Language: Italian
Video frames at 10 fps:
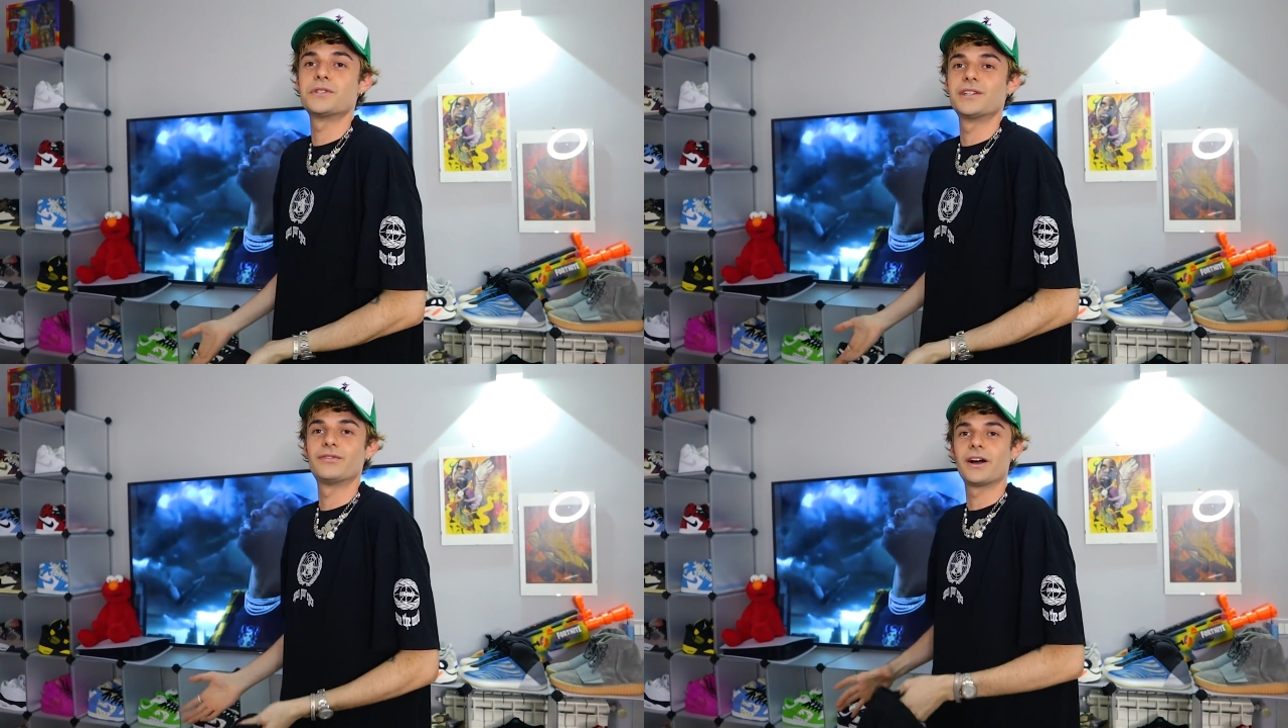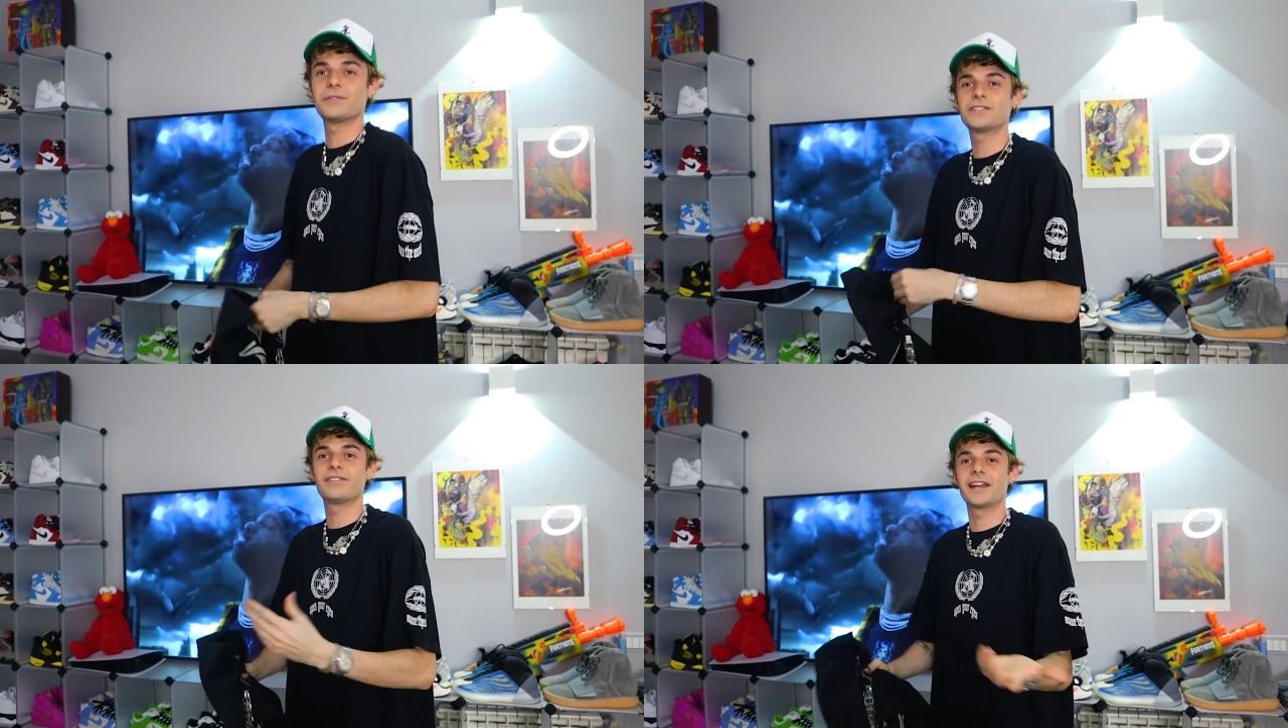come si fa,
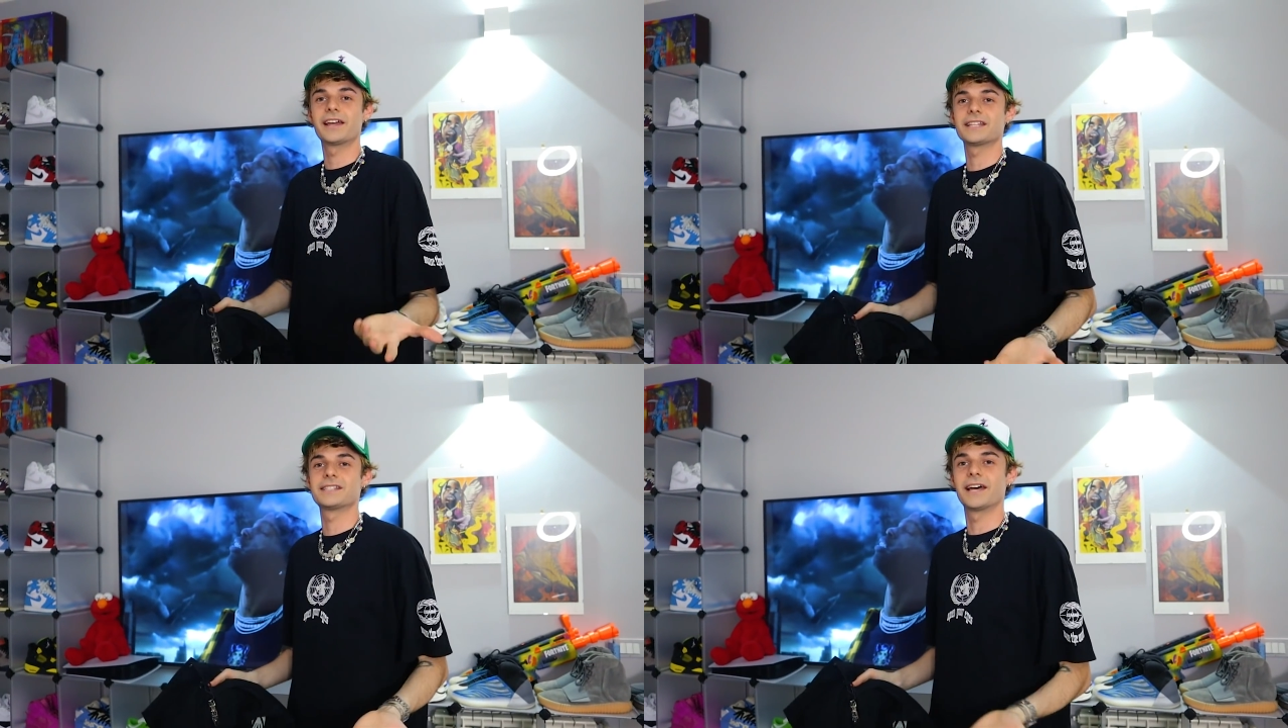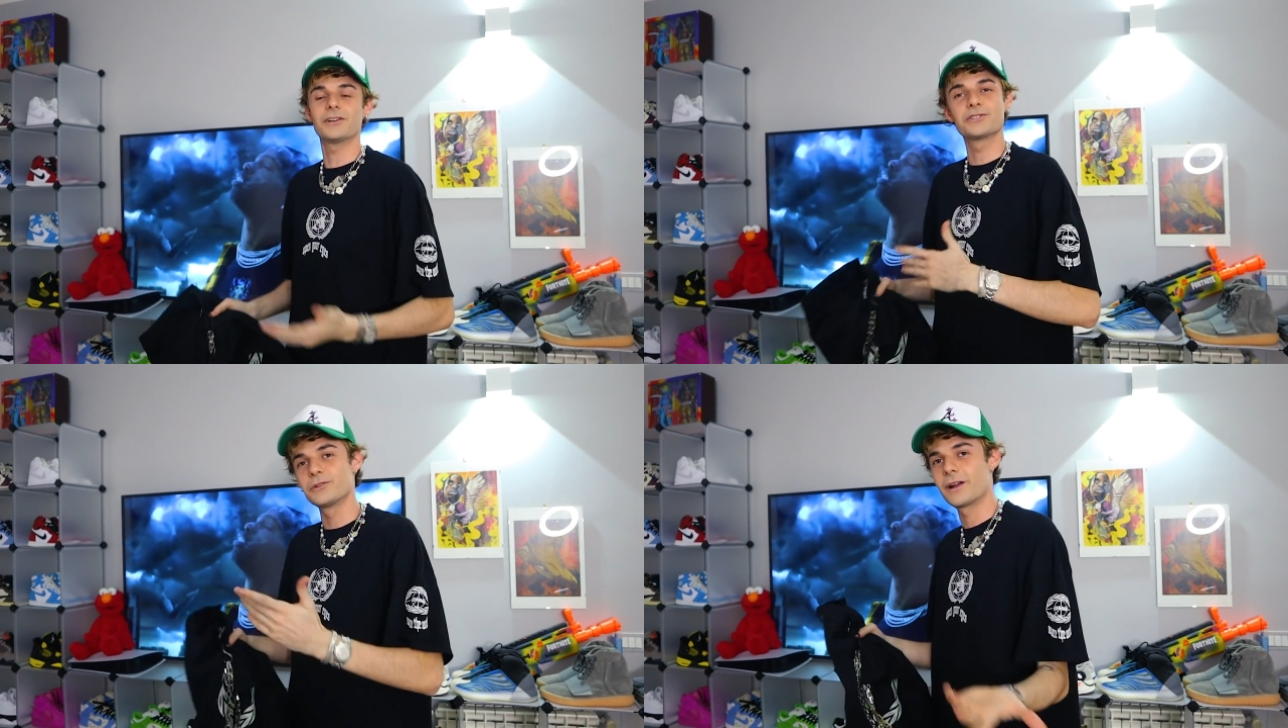come si fa a ringraziare?
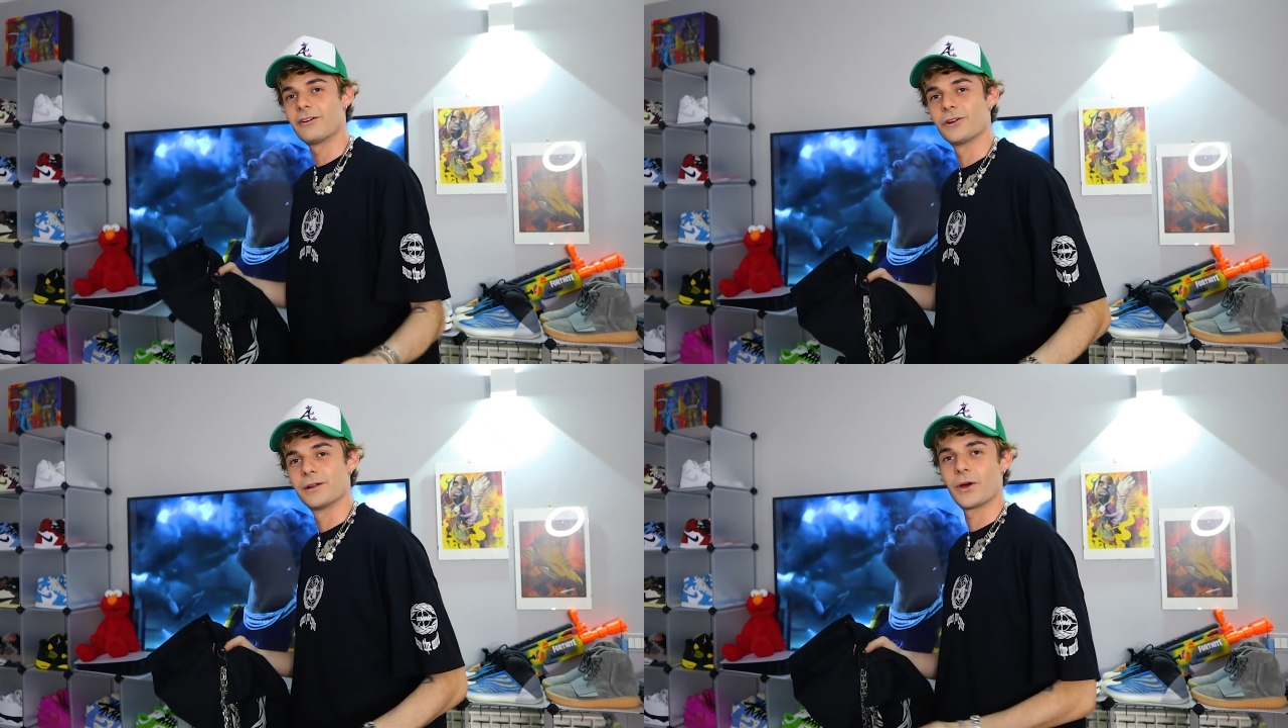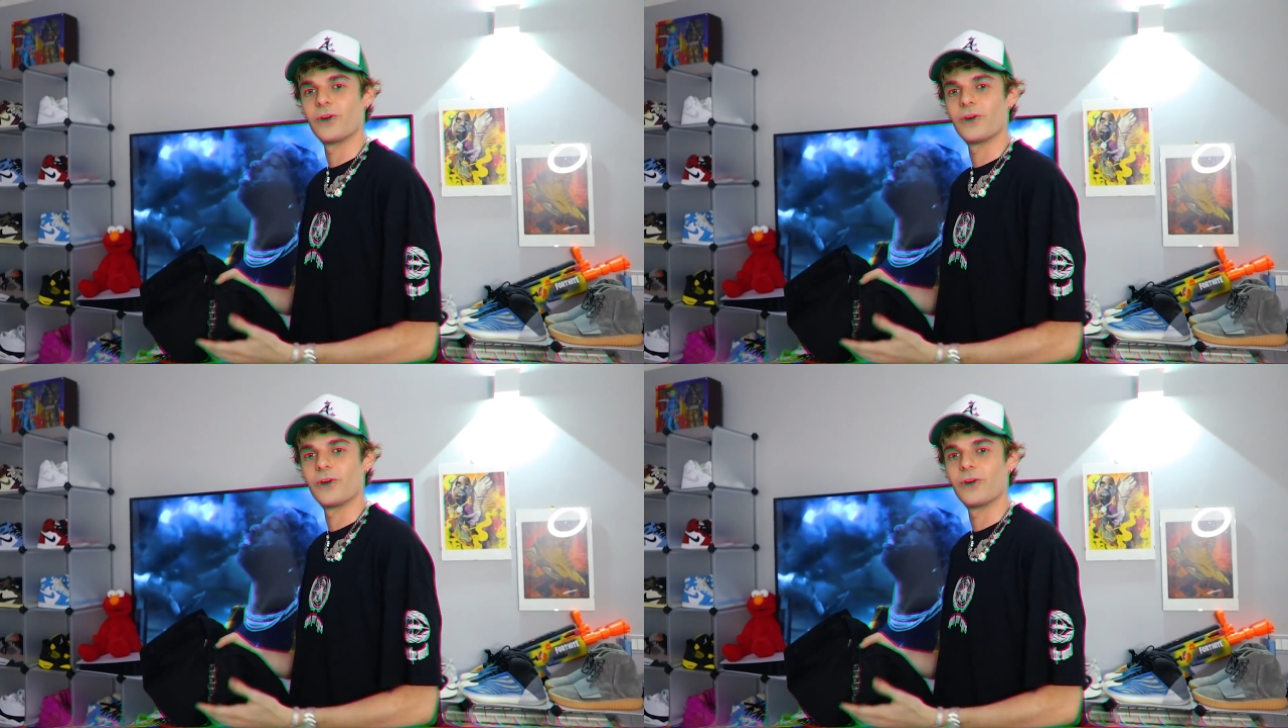Io non sono bravo con le